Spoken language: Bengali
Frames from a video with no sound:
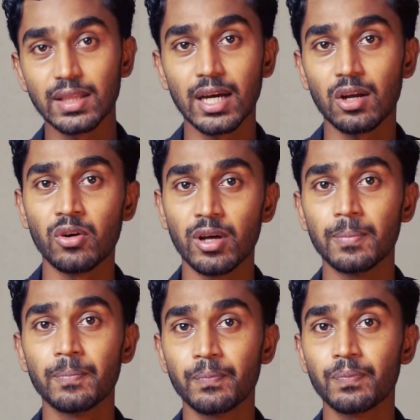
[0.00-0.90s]
গান দেখানো হয়
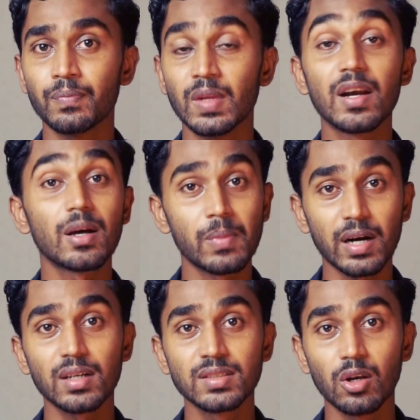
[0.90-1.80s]
এটা
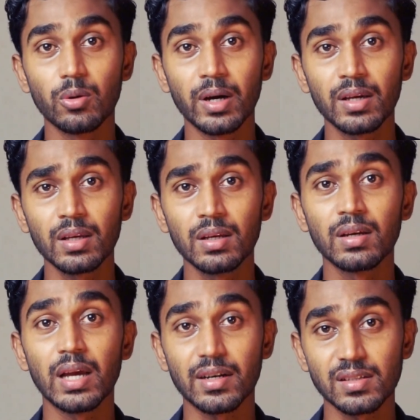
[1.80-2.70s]
মার্ডার ছিল ভাই
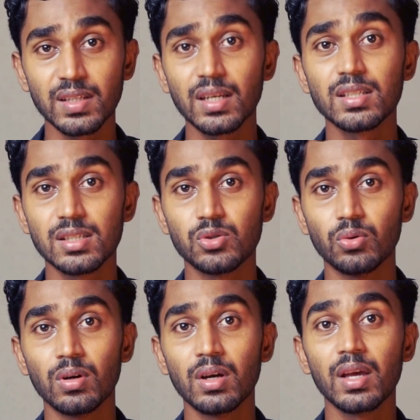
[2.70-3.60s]
একটা সিরিয়াস ইস্যু
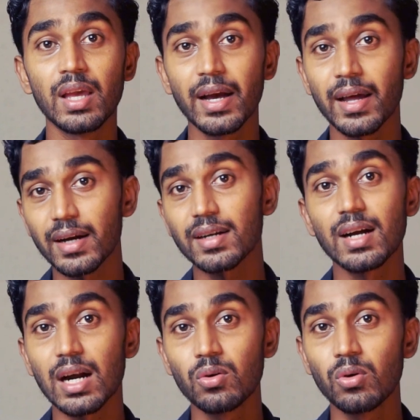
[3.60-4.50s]
এখানে একটা
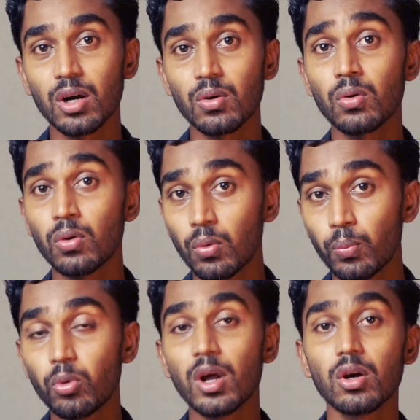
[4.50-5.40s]
গান ঢুকানো
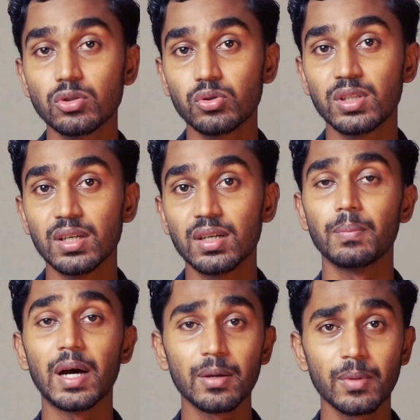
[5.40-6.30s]
পুরোই অযৌক্তিক
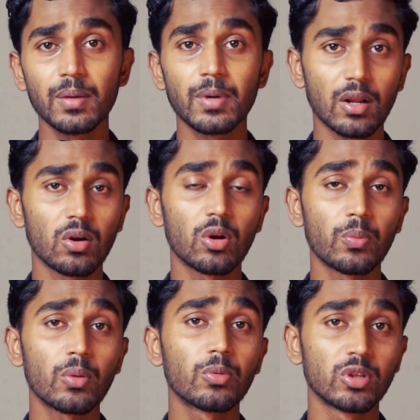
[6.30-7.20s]
মাহি মাহি মার্ডার হওয়ার
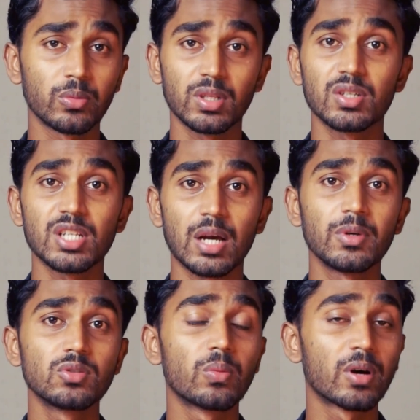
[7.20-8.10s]
পর প্রথমে তার
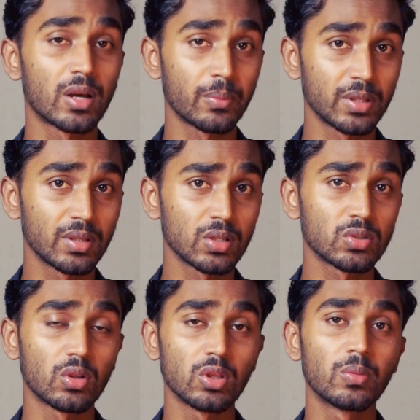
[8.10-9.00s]
স্বামী জোবান আহমেদকে
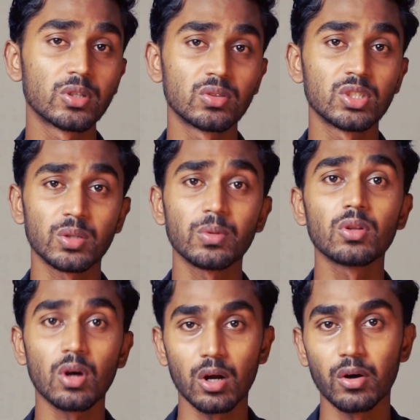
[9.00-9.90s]
সন্দেহভাজন হিসেবে
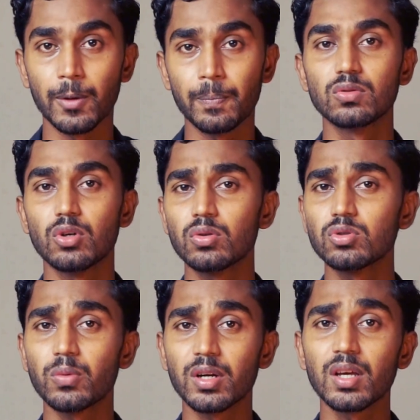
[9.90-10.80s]
ধরা হয় যখন
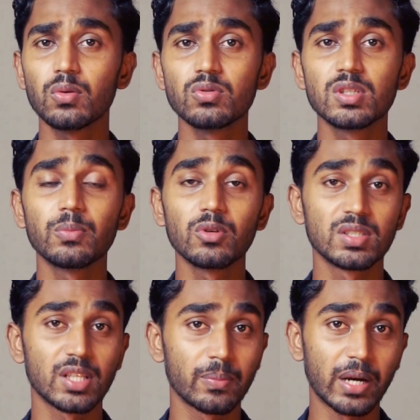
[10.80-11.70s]
জোবানকে খুঁজতে পুলিশ
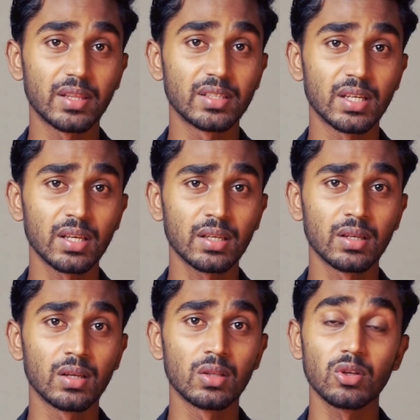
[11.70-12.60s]
তার বাড়িতে যায়
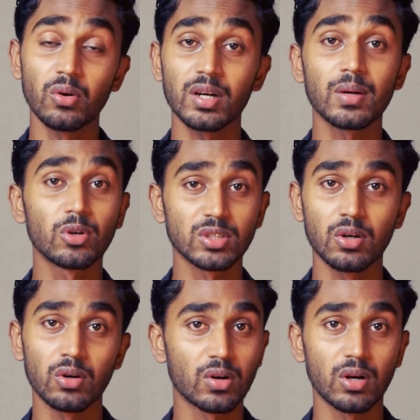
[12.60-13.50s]
তখন একটা মজার
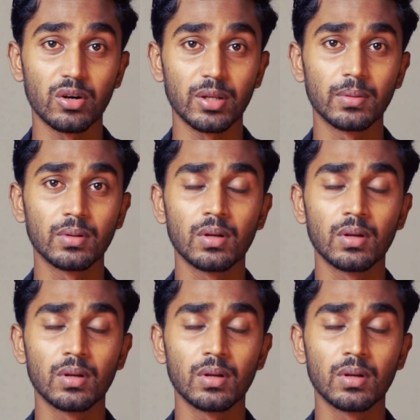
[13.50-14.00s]
ঘটনা ঘটে